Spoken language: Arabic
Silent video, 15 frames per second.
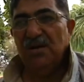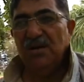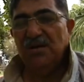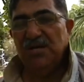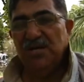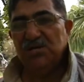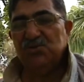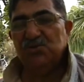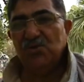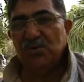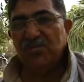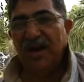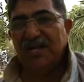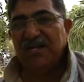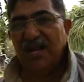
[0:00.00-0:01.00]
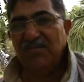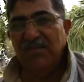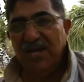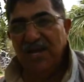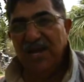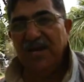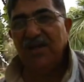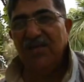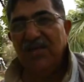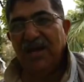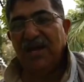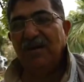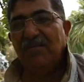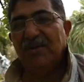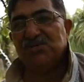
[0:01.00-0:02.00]
يجور معناتها المليان
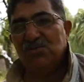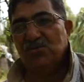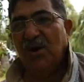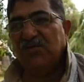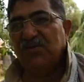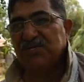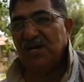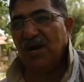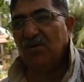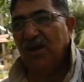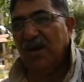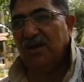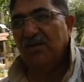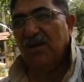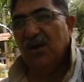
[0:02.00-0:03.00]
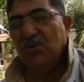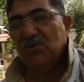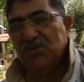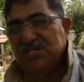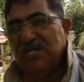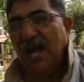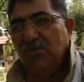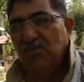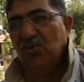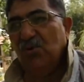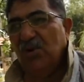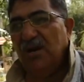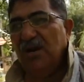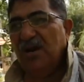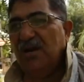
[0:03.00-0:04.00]
هذاك مصنوع في زغوان
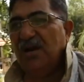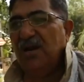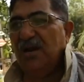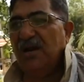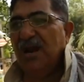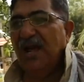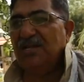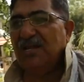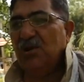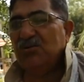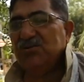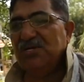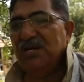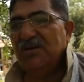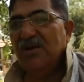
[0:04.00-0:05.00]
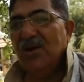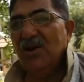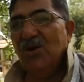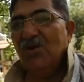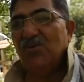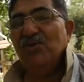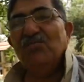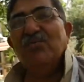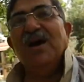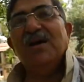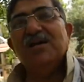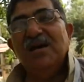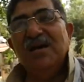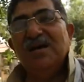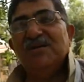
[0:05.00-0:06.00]
واستعملوه الأندلسيين ثم
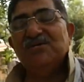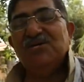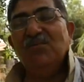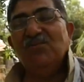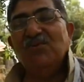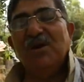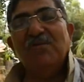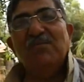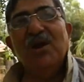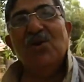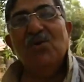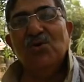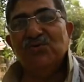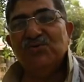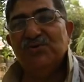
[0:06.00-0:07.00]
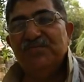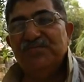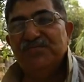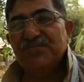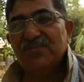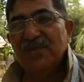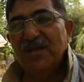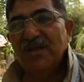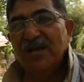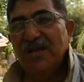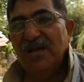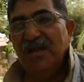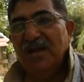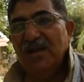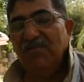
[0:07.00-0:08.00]
جابونا المالوف
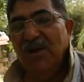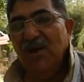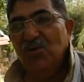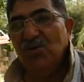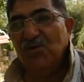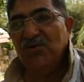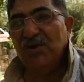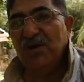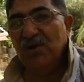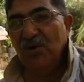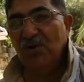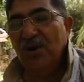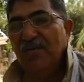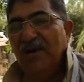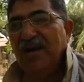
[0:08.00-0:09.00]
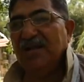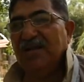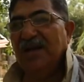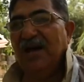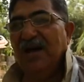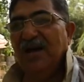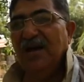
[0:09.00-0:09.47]
المالوف اللي هو معناتها